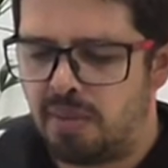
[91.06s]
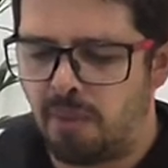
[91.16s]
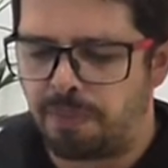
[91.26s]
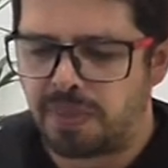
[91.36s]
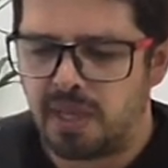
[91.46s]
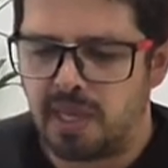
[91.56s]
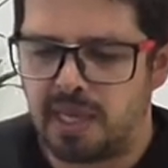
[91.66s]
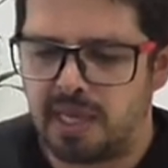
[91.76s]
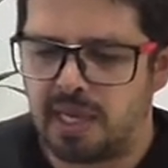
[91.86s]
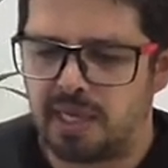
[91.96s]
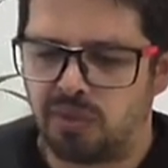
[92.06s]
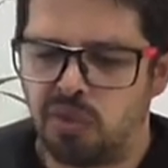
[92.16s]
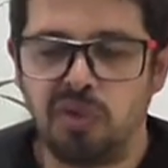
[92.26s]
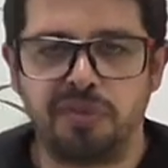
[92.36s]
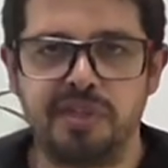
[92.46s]
Bom, é,
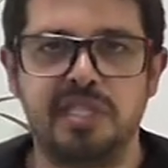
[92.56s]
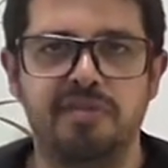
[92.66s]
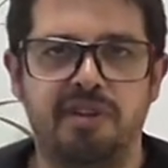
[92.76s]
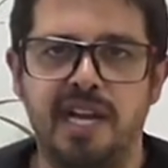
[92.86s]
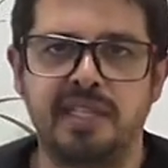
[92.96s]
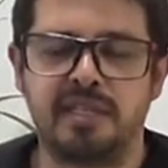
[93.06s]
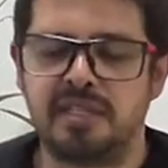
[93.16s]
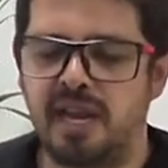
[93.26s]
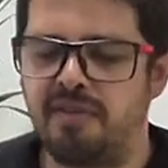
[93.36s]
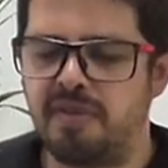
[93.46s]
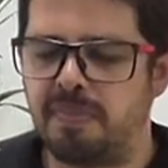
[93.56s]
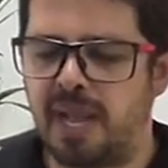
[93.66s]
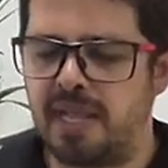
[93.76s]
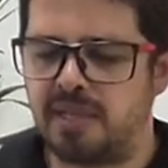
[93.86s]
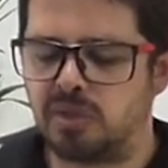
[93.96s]
o Fuzzy Finder serve
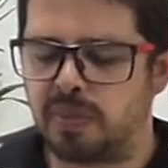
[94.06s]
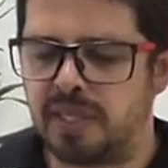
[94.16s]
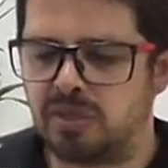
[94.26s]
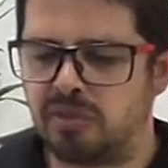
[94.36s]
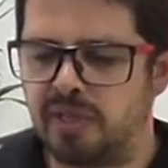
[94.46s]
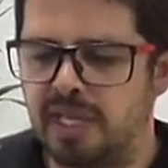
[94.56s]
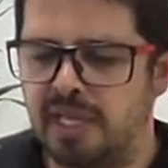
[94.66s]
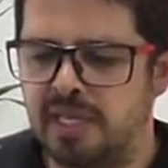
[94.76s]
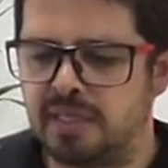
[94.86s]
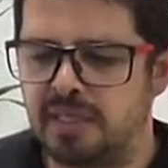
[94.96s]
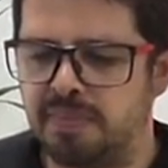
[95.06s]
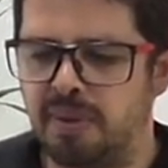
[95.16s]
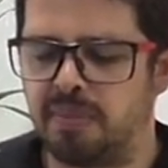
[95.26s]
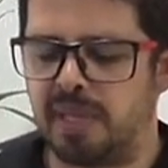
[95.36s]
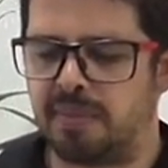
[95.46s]
para isso, para resolver esse
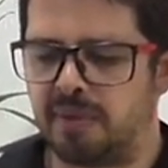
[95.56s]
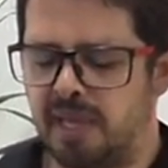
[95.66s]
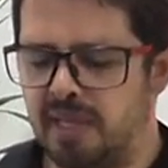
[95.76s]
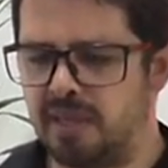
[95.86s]
problema, ok?